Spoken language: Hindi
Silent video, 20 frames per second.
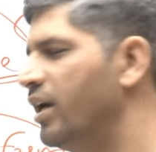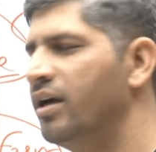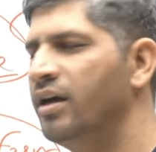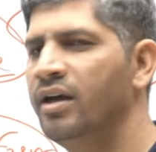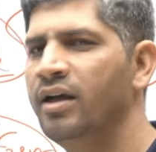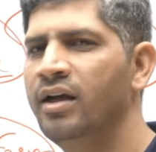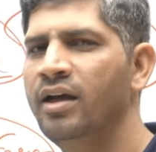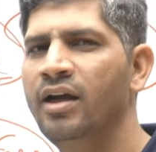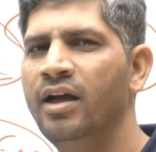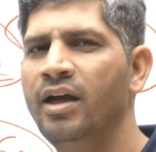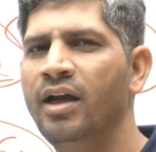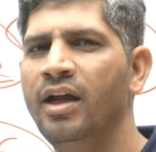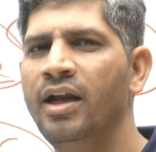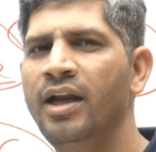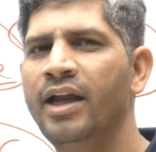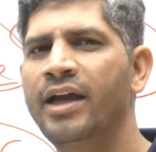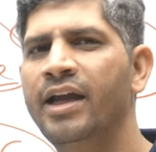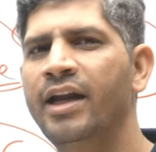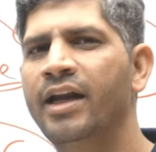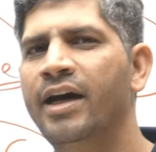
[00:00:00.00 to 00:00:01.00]
है
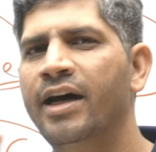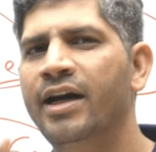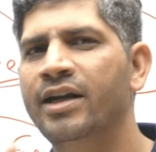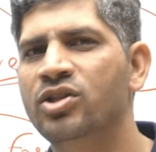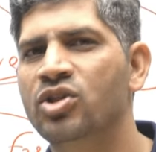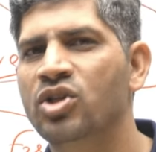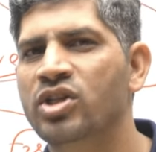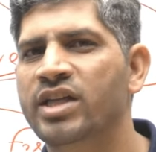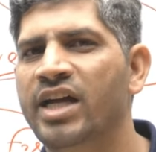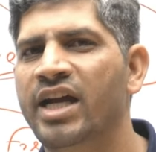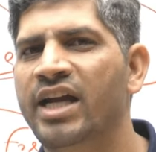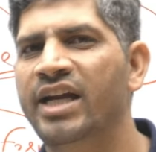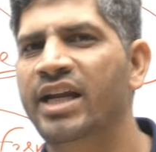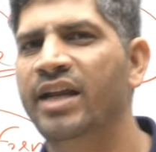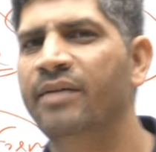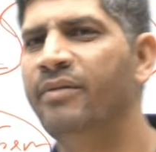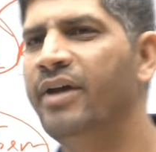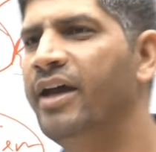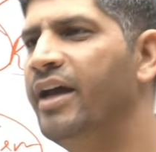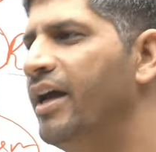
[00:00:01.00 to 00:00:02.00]
लेकिन हर
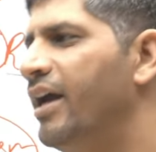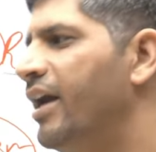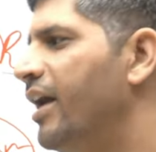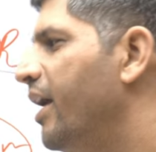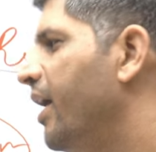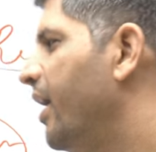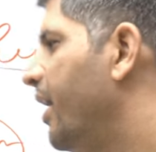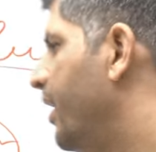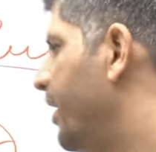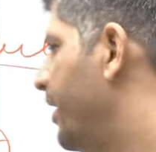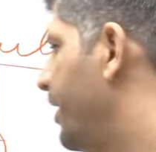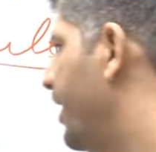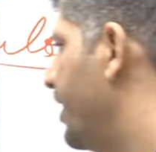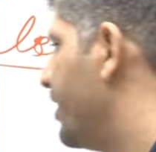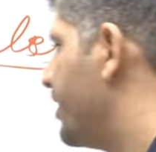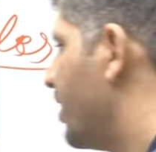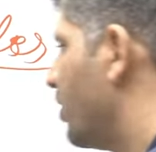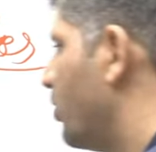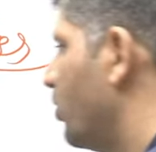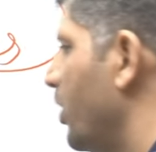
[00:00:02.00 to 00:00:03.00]
सोसाइटी में
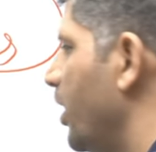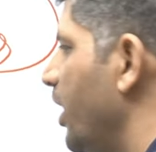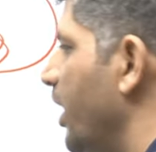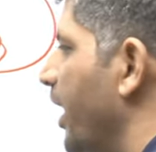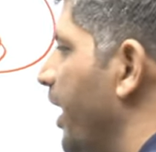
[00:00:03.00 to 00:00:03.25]
ये जरूरी